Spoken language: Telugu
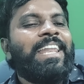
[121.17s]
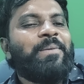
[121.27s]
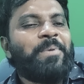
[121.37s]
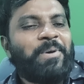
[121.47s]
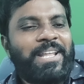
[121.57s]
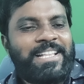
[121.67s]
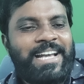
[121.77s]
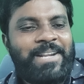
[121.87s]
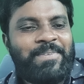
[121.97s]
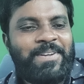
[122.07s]
రేపు ఎవరు
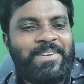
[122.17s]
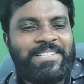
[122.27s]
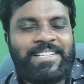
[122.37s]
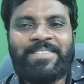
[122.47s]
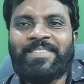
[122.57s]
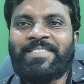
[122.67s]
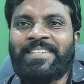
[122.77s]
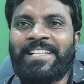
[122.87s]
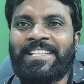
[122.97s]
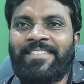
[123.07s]
అధికారంలోకి వస్తారు
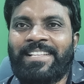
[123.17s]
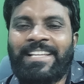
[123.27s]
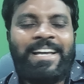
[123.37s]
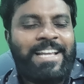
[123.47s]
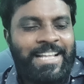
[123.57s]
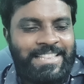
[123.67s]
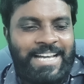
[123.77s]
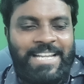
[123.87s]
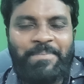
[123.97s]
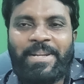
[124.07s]
చూసుకున్న తర్వాత
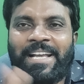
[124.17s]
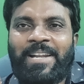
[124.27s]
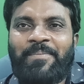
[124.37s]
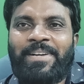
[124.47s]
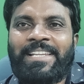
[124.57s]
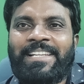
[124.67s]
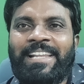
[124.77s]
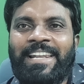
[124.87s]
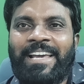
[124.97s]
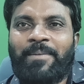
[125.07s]
దాని ప్రకారం మళ్ళీ
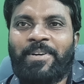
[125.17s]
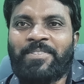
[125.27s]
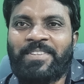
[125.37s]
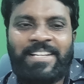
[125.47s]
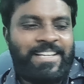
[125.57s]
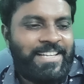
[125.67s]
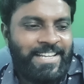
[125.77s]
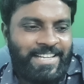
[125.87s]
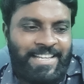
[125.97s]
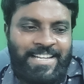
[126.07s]
నిర్ణయాలు మార్చుకొని
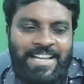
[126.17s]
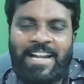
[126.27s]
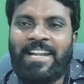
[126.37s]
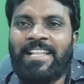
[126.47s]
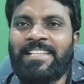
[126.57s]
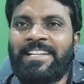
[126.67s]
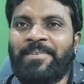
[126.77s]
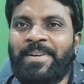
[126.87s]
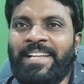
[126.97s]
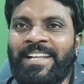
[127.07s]
ఇట్లా
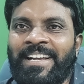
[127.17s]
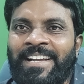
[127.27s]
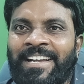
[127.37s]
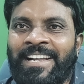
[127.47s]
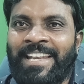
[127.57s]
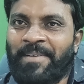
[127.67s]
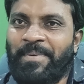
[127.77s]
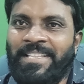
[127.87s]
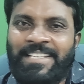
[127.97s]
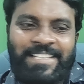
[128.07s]
అడ్డదిడ్డమైన
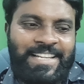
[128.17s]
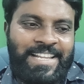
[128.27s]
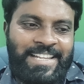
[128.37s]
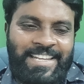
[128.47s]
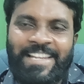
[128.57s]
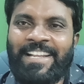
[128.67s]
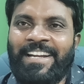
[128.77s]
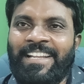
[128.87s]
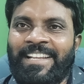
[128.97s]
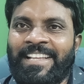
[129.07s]
నిబద్ధత లేని
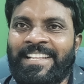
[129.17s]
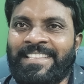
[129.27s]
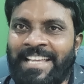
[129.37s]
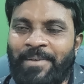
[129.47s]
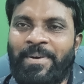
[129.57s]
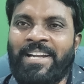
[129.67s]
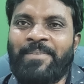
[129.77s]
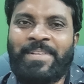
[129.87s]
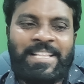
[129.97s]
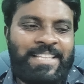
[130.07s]
నిలకడలేని తన మాట
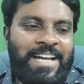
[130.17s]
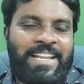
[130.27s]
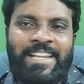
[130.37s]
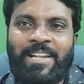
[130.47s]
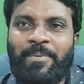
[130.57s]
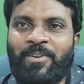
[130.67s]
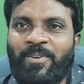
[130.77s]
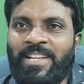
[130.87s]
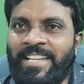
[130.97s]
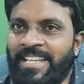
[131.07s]
మీద తానే
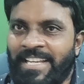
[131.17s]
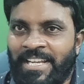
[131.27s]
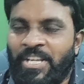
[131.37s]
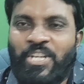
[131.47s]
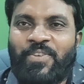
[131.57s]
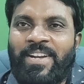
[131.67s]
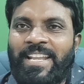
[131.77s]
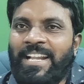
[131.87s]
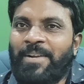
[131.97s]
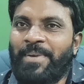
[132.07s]
నిలబడుకోలేని
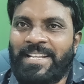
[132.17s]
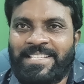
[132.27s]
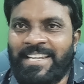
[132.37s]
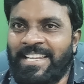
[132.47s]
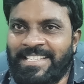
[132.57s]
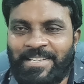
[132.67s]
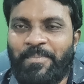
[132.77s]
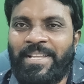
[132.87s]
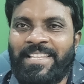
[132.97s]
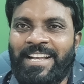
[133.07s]
ఇటువంటి రకమైన జర్నలిజం
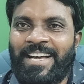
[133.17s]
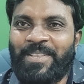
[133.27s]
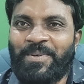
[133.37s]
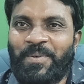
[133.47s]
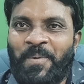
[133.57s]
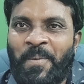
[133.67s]
మంది కాదు